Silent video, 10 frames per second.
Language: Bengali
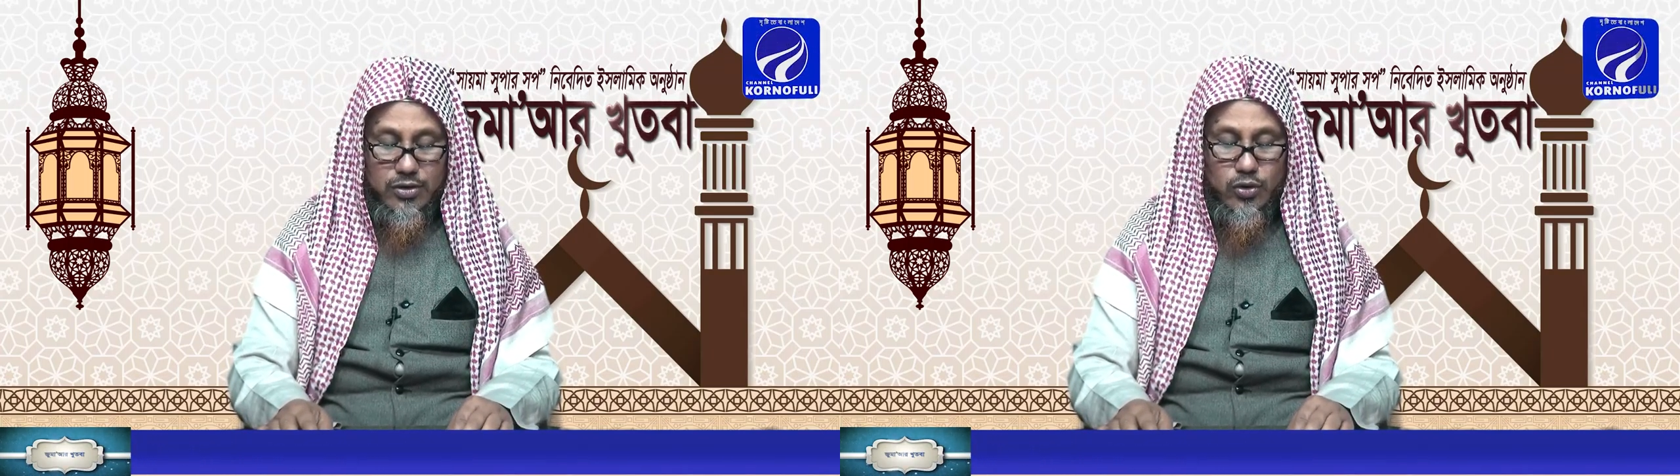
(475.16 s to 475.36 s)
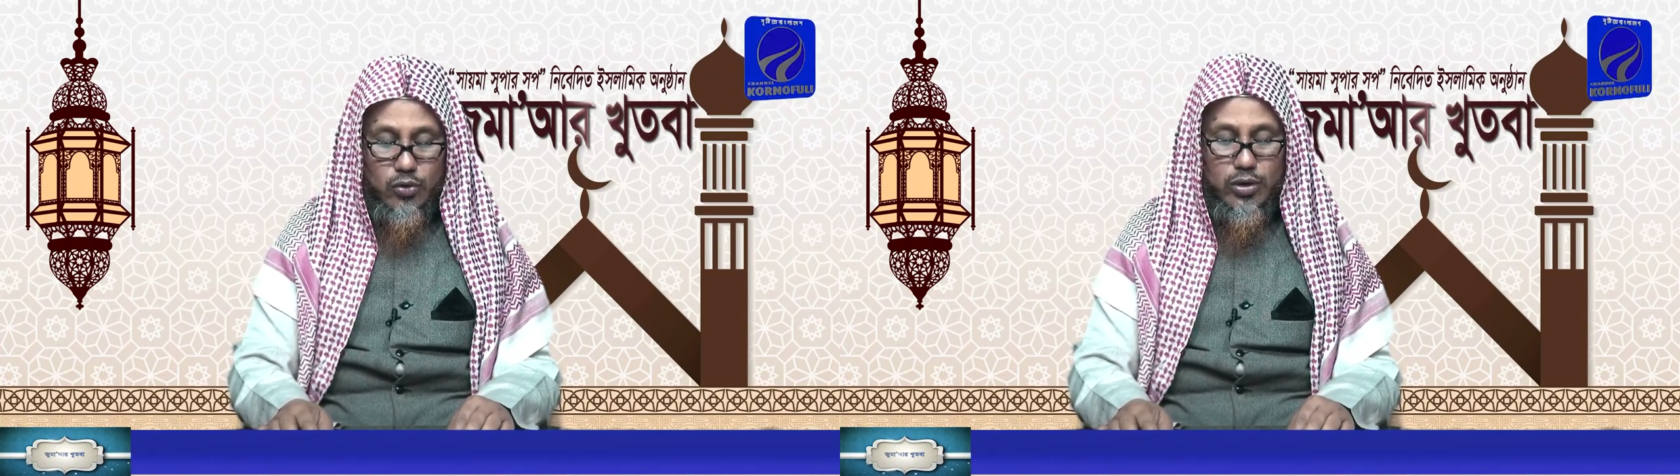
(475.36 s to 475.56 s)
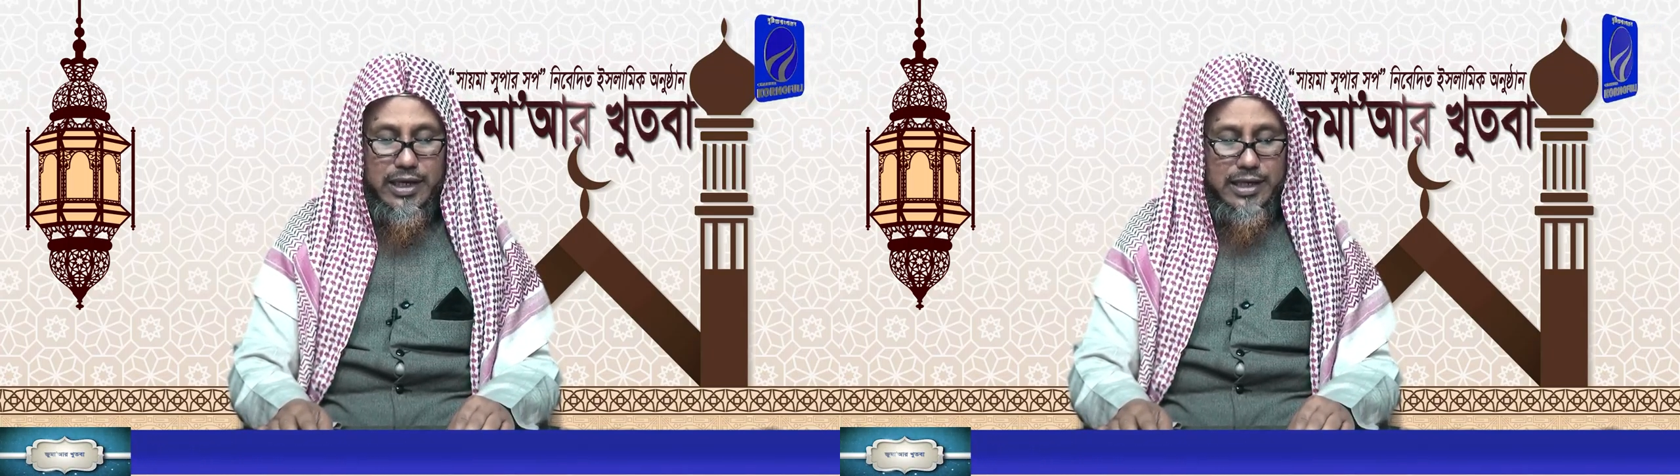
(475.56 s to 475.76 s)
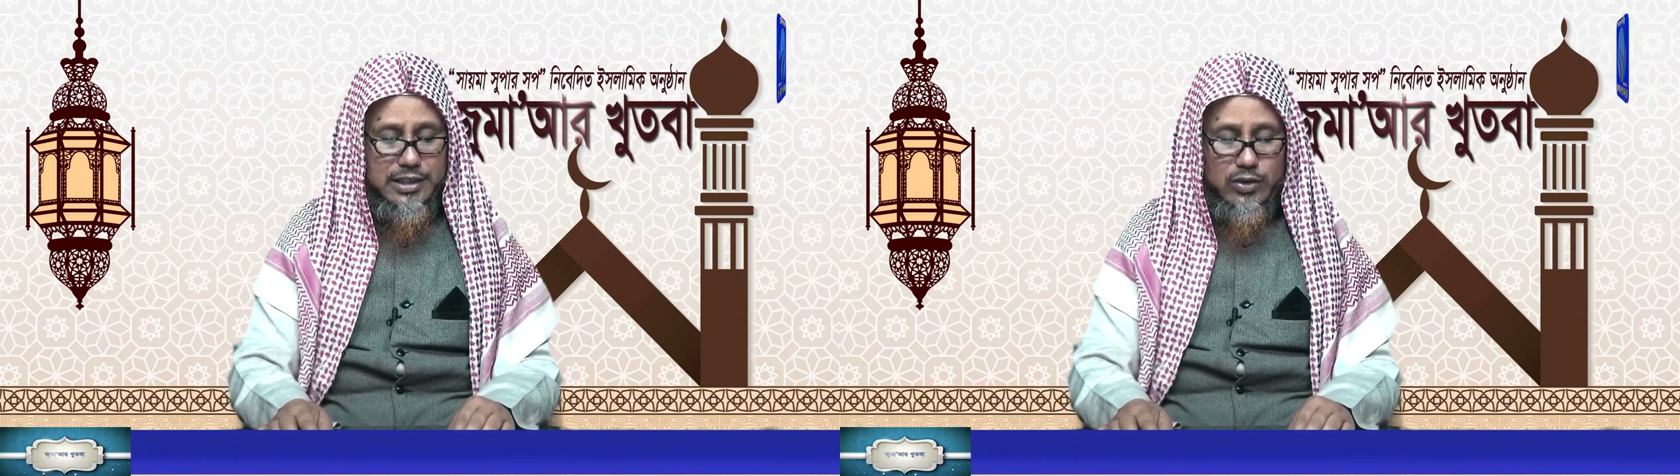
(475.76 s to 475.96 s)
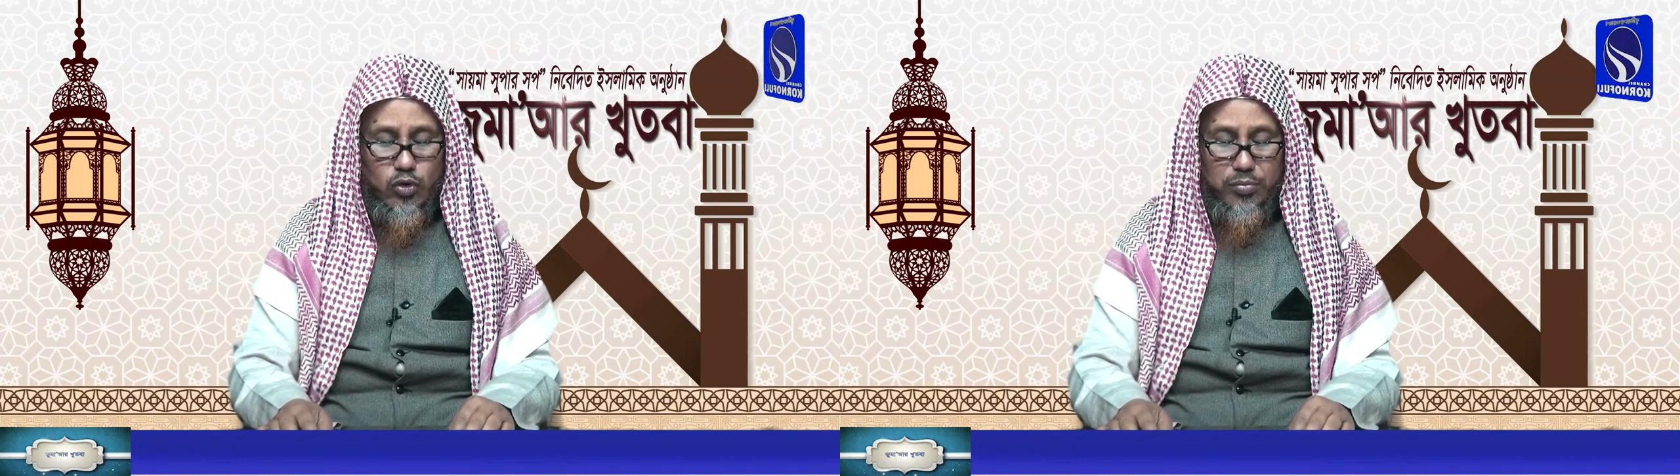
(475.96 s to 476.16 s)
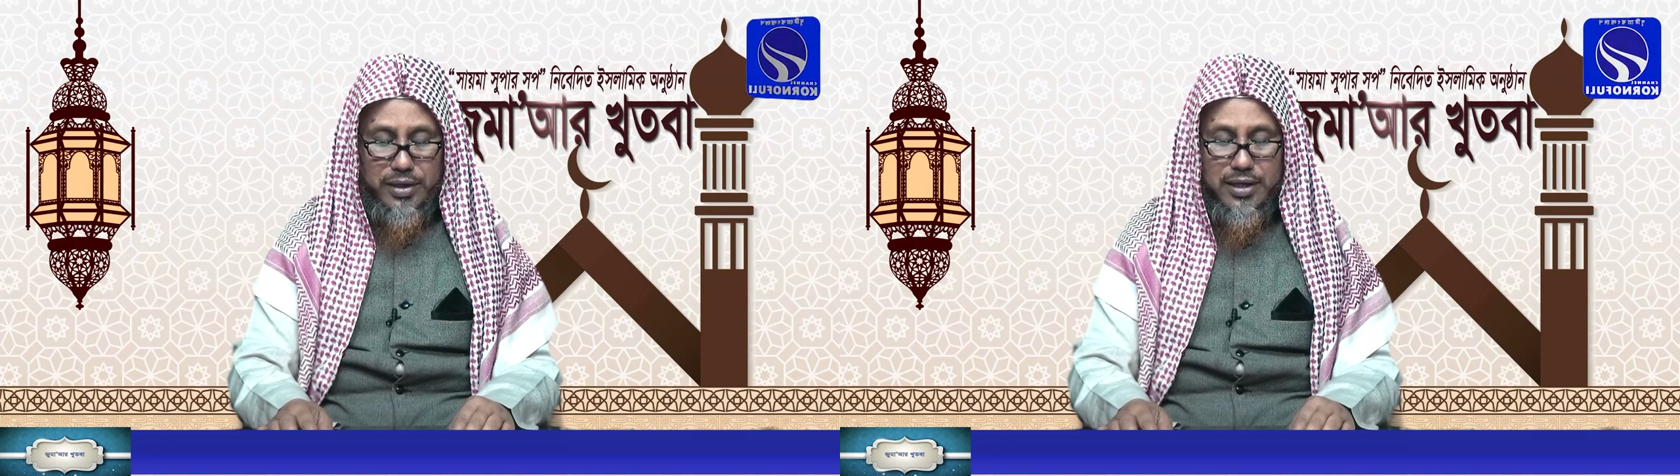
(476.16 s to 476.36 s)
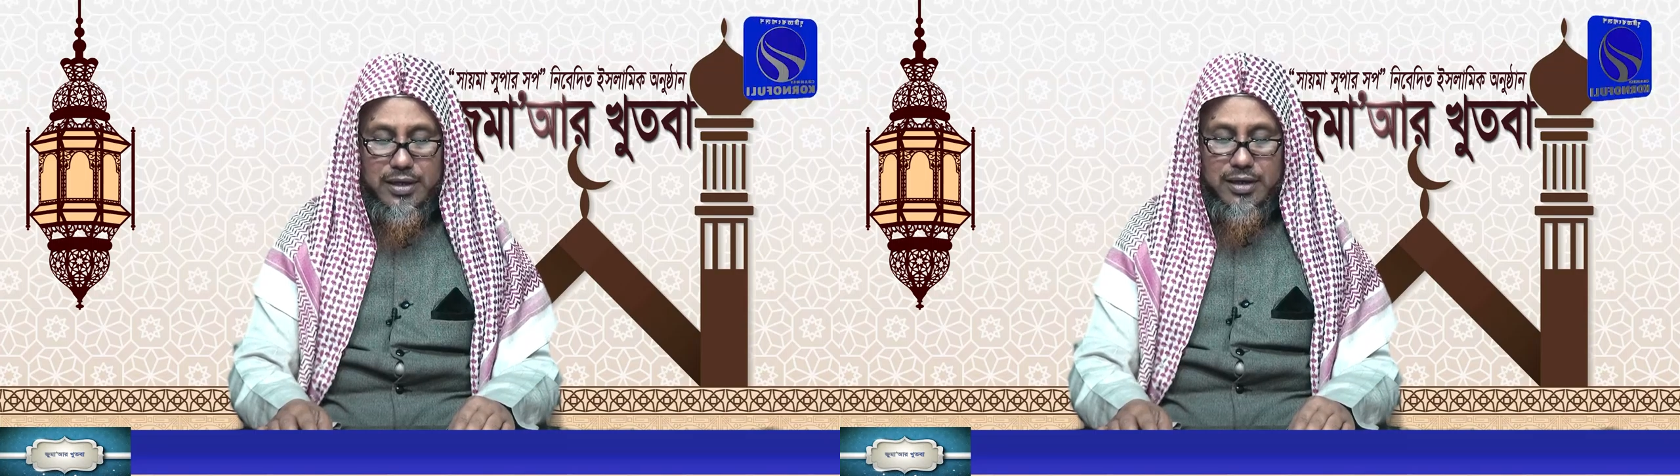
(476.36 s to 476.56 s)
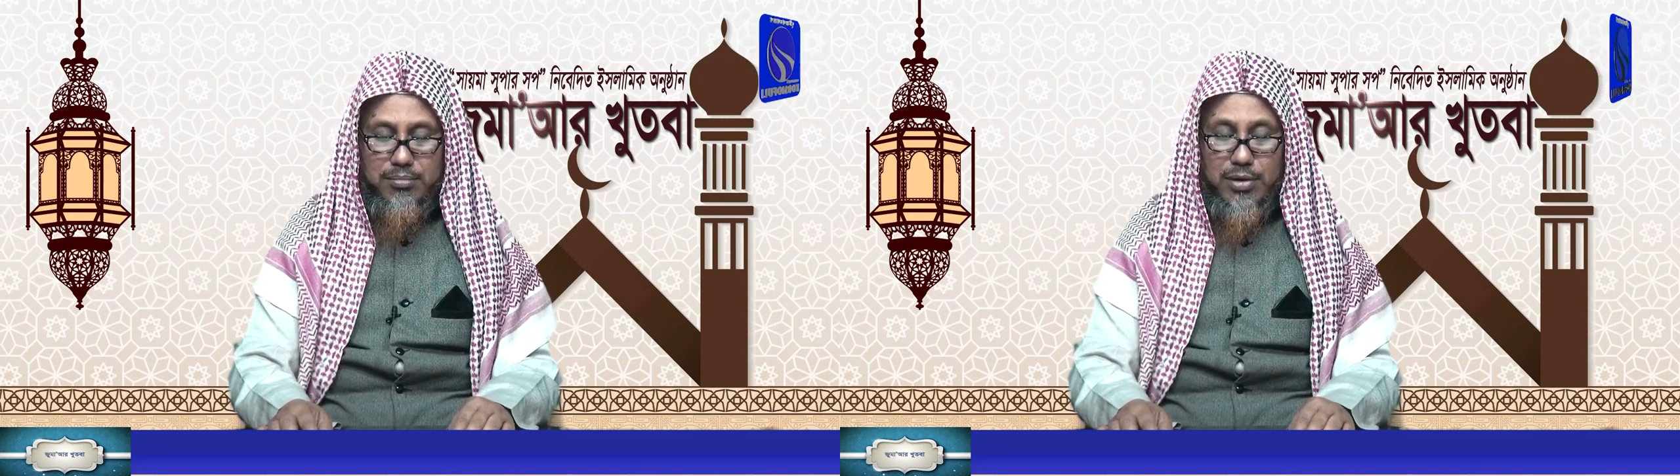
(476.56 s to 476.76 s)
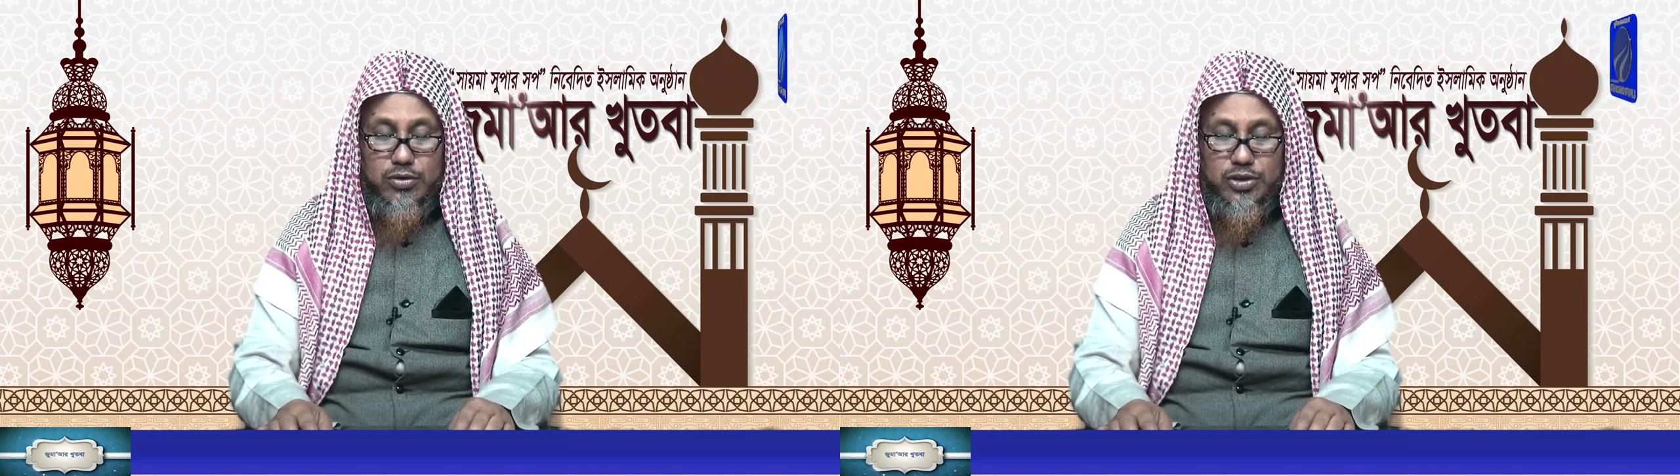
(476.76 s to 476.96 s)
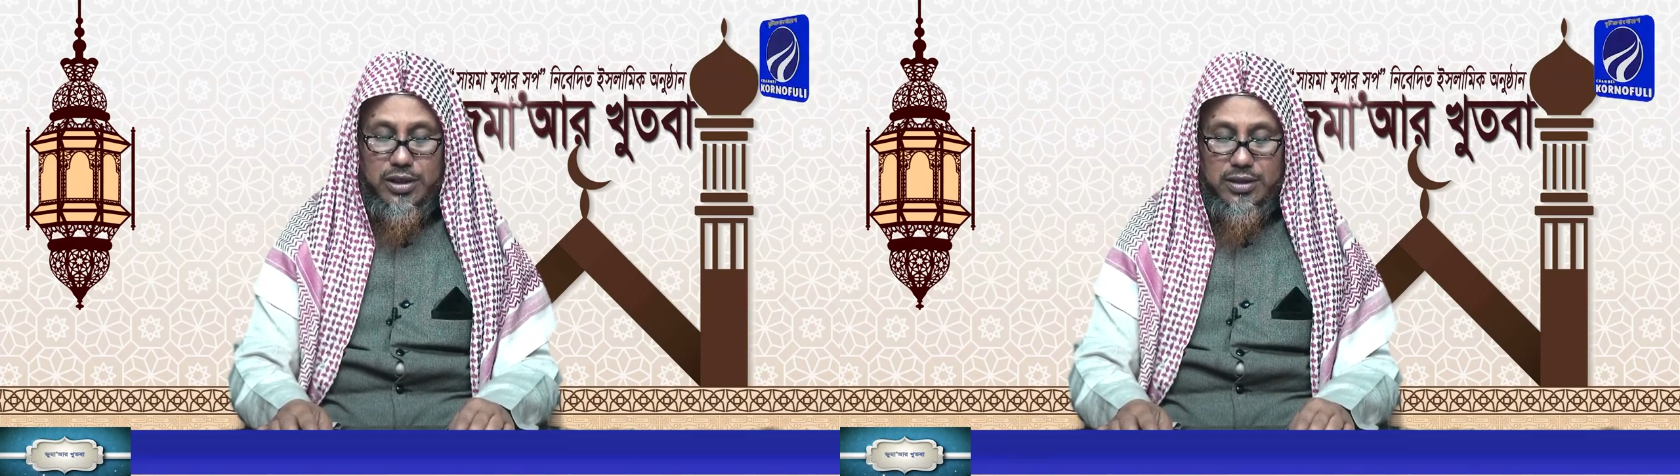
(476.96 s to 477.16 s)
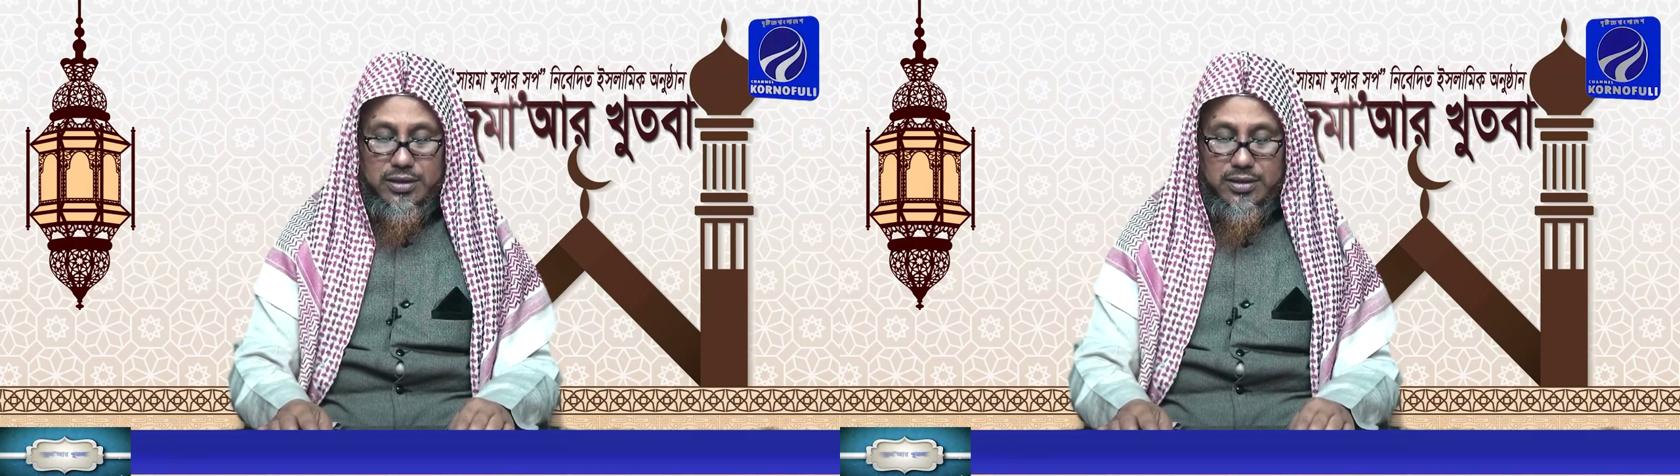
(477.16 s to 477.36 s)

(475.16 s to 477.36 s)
সকল কাজে কর্মে মানুষের